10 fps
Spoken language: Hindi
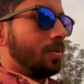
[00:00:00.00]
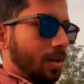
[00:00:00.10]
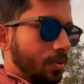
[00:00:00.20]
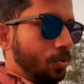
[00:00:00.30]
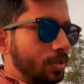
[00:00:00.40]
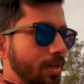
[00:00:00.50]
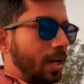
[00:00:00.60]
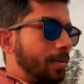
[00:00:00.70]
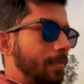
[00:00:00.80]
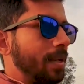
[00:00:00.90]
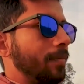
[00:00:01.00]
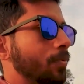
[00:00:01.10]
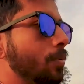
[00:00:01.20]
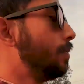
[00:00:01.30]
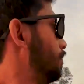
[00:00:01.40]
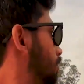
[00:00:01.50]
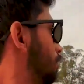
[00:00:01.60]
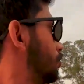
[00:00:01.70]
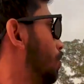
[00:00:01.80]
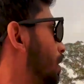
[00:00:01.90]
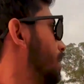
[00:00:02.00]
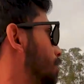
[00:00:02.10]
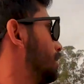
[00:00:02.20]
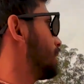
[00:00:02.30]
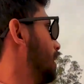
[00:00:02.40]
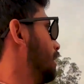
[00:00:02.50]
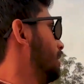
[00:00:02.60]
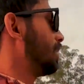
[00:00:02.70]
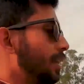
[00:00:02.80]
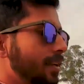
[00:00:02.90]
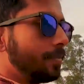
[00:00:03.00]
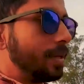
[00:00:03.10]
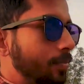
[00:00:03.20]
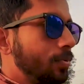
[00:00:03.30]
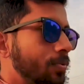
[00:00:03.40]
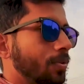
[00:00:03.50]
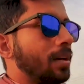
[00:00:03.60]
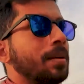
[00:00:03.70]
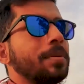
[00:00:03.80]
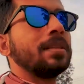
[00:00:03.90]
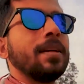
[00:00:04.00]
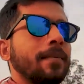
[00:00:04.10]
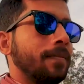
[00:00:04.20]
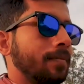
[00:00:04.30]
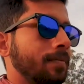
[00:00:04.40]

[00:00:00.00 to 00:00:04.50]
और युद्ध कला में अपने आप को स्ट्रॉन्ग रखना पड़ता है लिटरली अपने आप को स्ट्रॉन्ग रखना पड़ता है